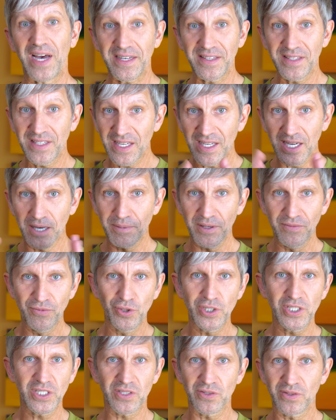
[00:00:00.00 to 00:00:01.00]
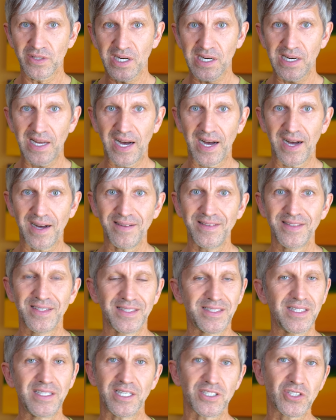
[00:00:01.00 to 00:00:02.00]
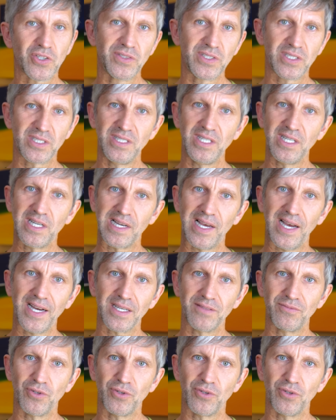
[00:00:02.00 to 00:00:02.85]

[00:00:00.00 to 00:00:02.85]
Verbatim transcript: werden Dinge bewusst und klar, die dir sonst nie klar